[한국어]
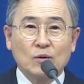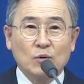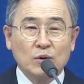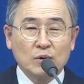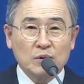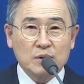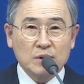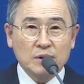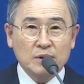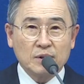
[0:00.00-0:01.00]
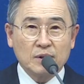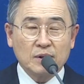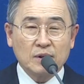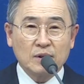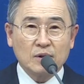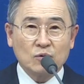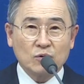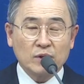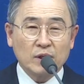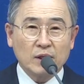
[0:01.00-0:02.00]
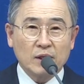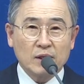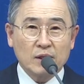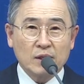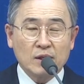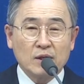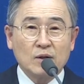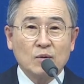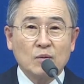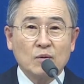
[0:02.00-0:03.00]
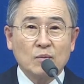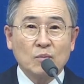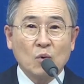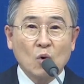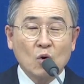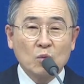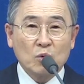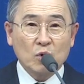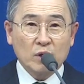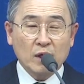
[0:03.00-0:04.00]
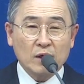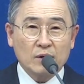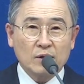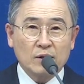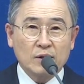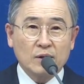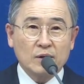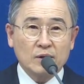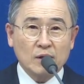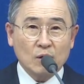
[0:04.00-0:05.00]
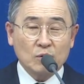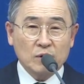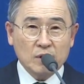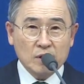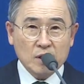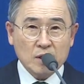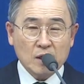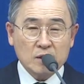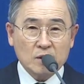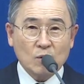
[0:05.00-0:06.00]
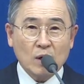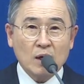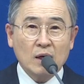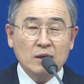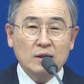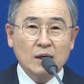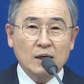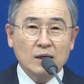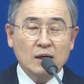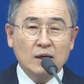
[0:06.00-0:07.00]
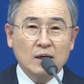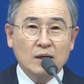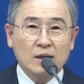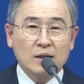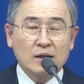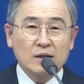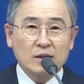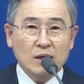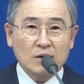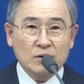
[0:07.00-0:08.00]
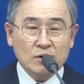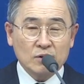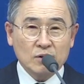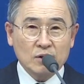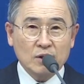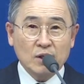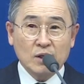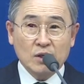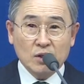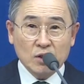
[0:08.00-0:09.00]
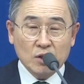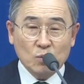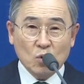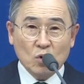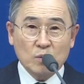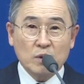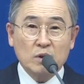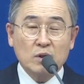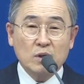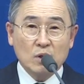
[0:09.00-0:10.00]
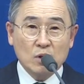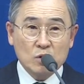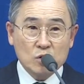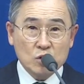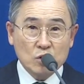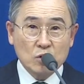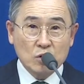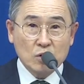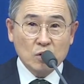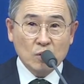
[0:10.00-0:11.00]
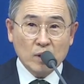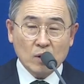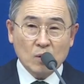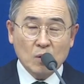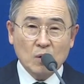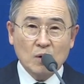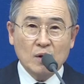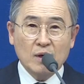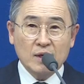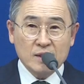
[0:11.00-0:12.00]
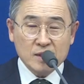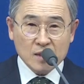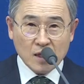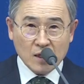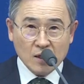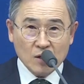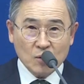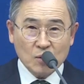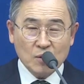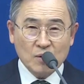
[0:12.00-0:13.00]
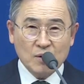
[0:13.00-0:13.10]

오늘도 저는 우리에게 복음으로 인하여 때론 이 세상에서는 환란을 당하나 나는 여전히 이 복음을 즐거워하고 자랑하고